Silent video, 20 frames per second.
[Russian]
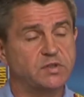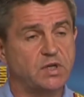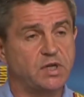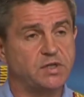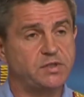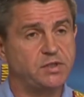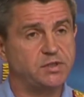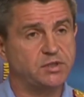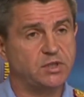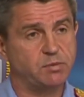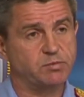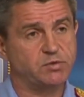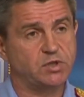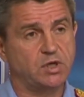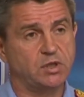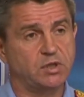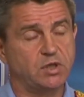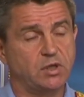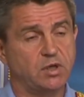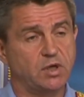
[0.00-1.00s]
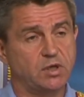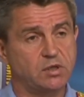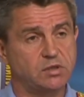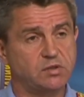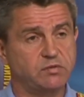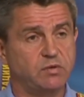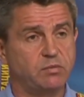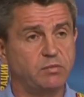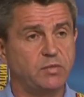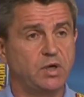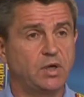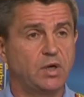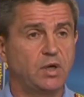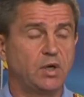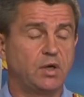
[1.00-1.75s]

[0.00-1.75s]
с российским законодательством.